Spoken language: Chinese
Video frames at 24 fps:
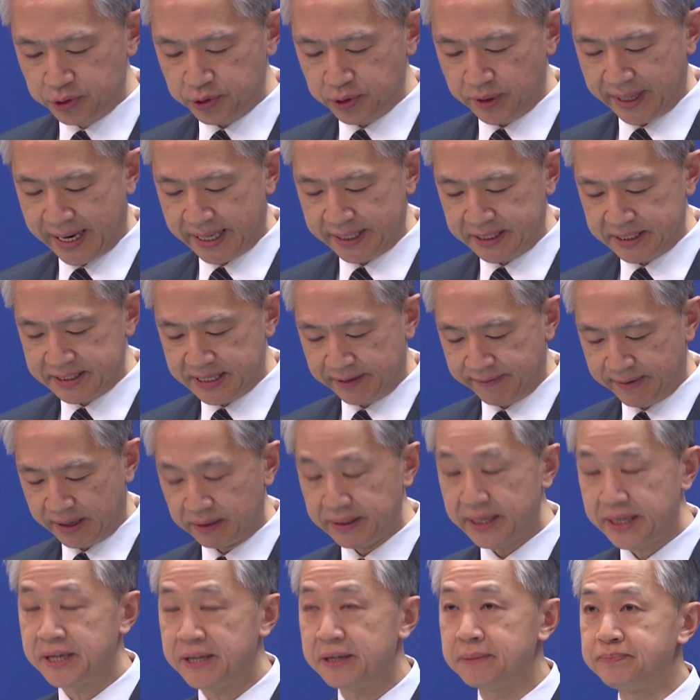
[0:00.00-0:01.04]
损害第三方
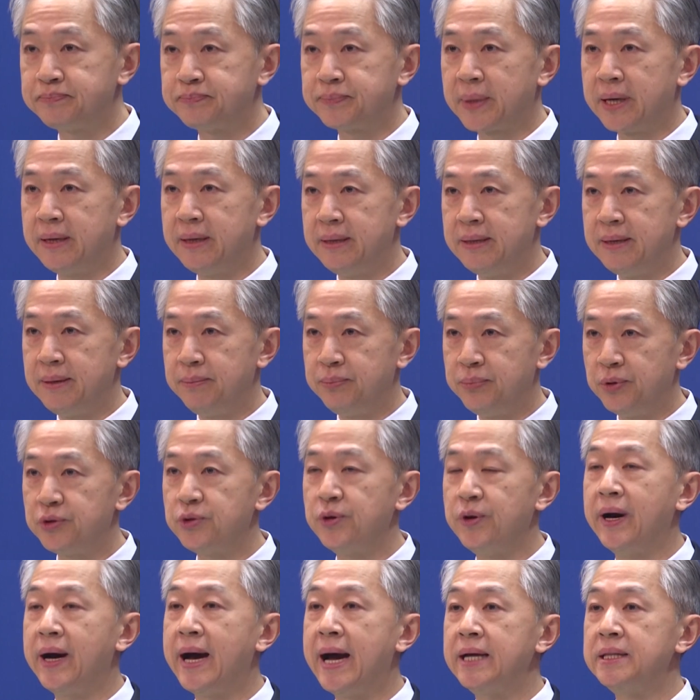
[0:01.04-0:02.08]
利益，不
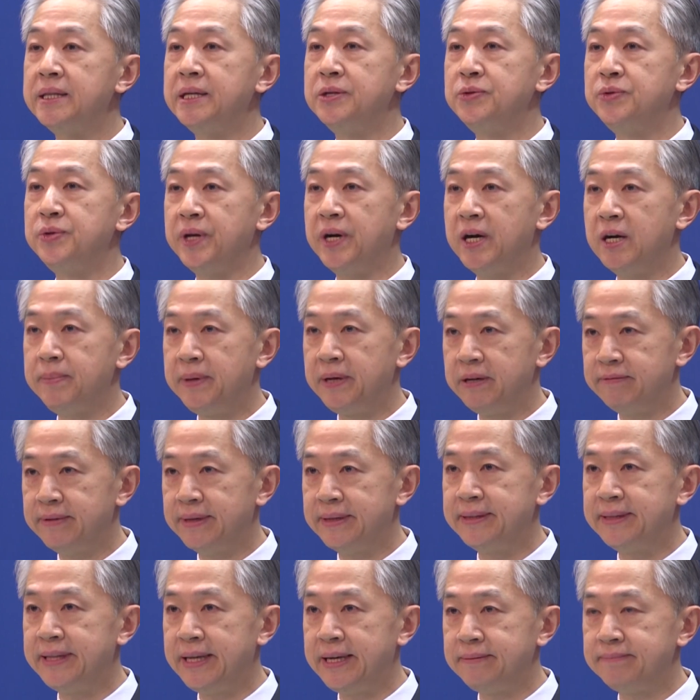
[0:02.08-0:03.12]
损害地区和平稳
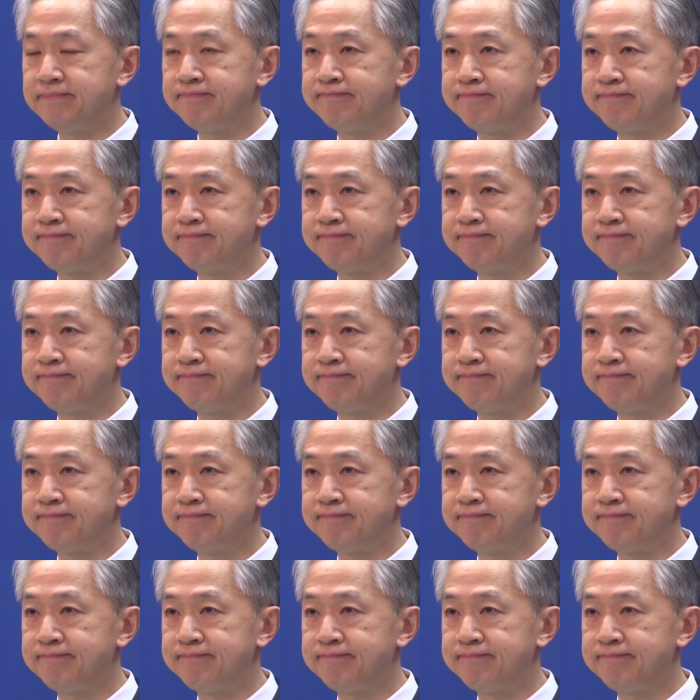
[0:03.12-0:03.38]
定。